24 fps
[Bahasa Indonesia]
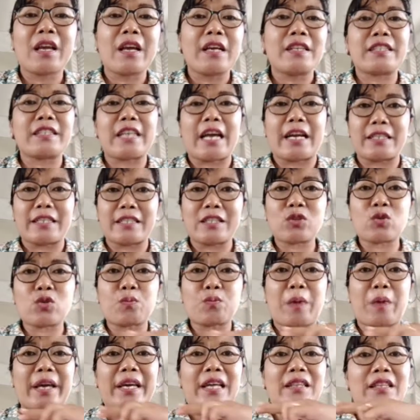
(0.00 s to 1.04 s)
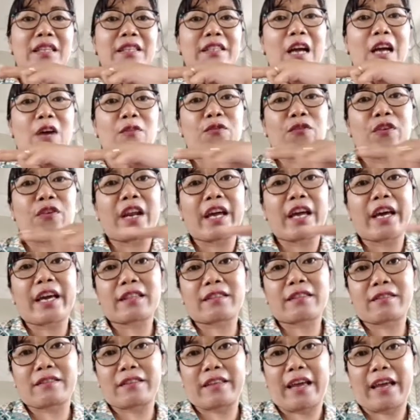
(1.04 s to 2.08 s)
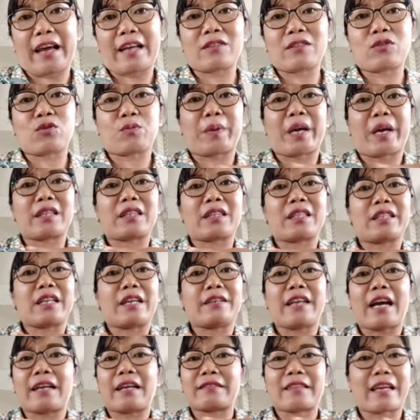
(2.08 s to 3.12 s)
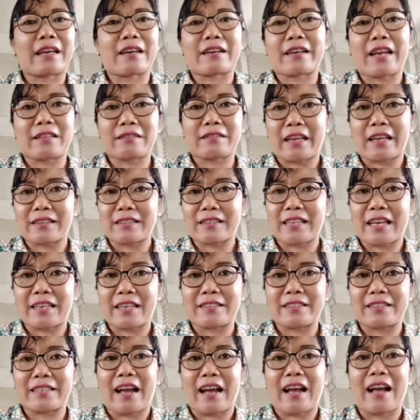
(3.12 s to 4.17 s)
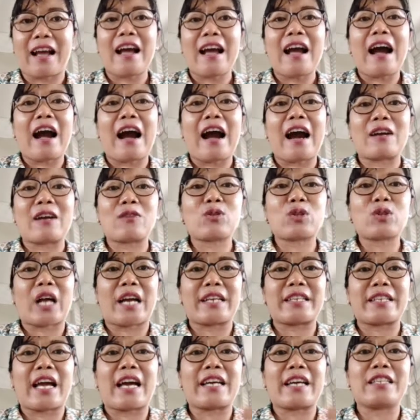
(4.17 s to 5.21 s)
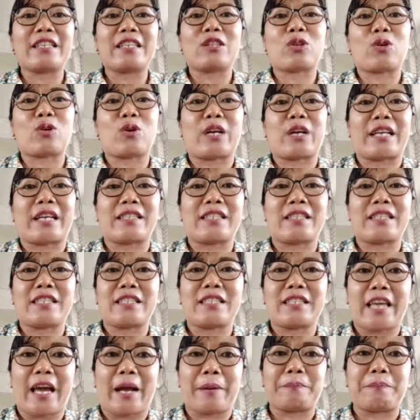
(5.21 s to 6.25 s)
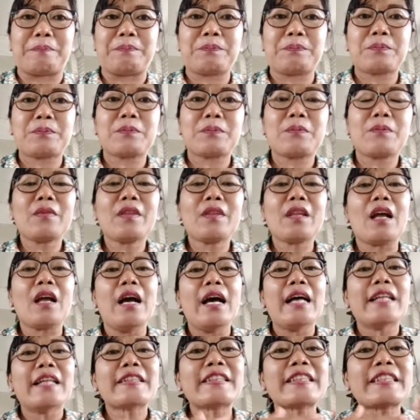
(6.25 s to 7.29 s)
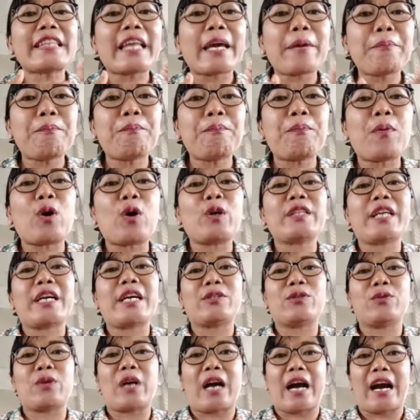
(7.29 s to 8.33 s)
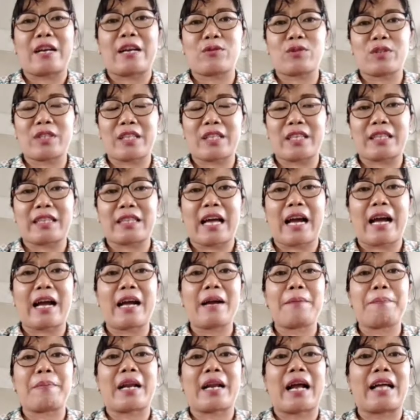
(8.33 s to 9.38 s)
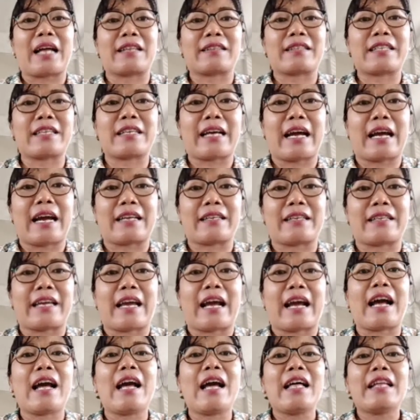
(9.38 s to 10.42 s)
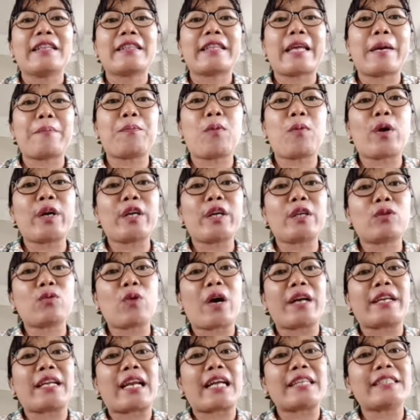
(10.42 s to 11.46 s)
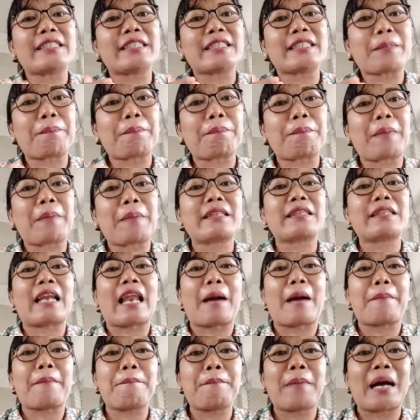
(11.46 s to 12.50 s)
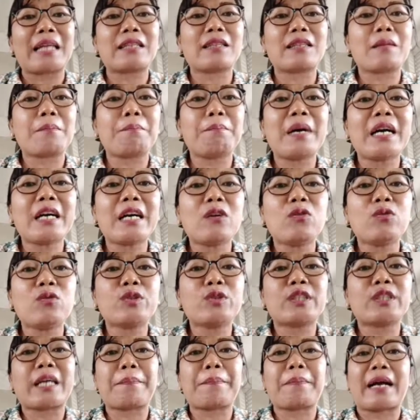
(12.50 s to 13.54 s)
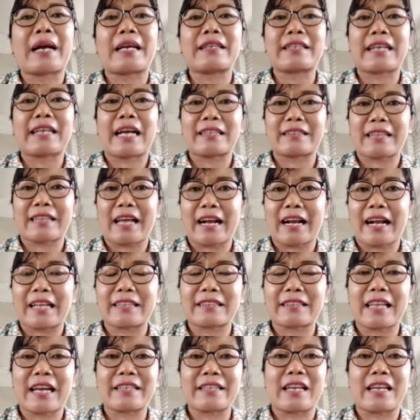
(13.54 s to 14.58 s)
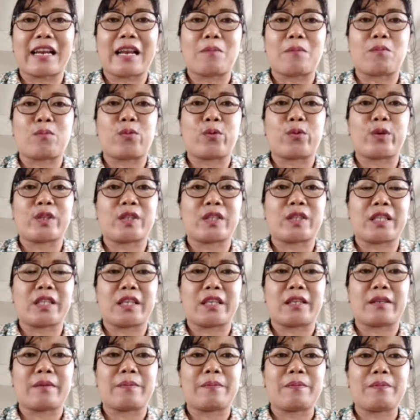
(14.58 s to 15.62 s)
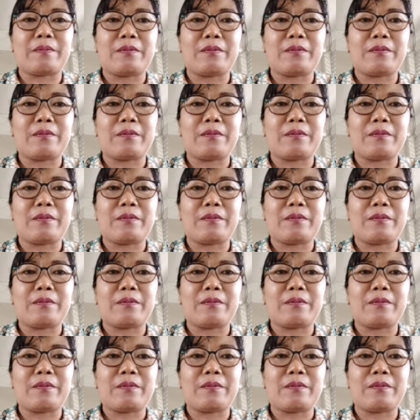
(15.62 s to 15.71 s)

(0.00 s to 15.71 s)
Jadi supaya tidak flat ya, supaya tidak datar-datar saja. Harus ada intonasinya. Temponya juga harus kita perhatikan ya. Tempo itu adalah cepat lambat mengucapkan kata-kata dalam puisi.